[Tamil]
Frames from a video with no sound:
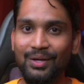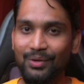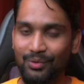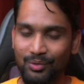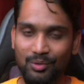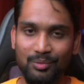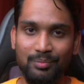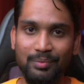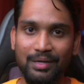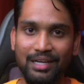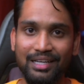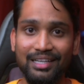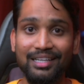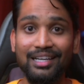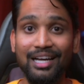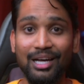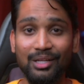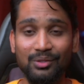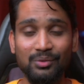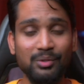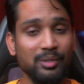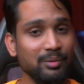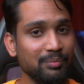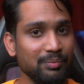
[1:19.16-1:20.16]
கொடுப்பாங்க
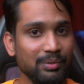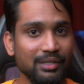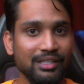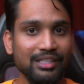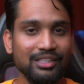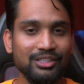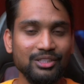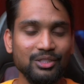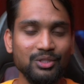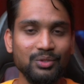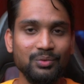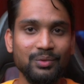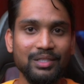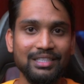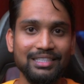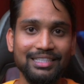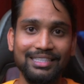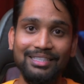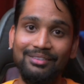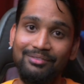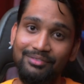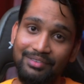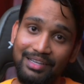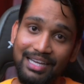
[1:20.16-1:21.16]
அதுவும் இப்போ இருக்க
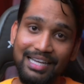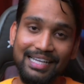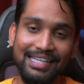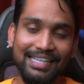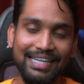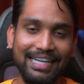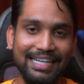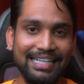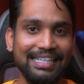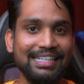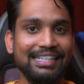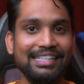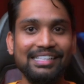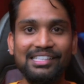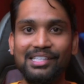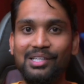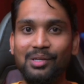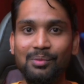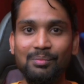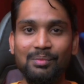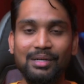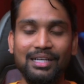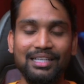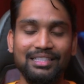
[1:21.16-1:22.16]
சுச்சுவேஷனில் வேலை கிடைக்கிறதே
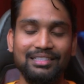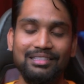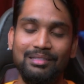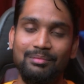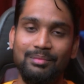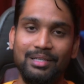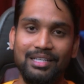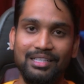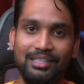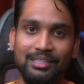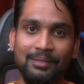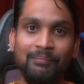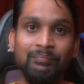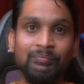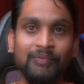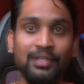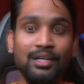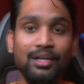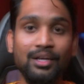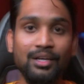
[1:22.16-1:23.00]
ரொம்ப கஷ்டமாக இருக்குது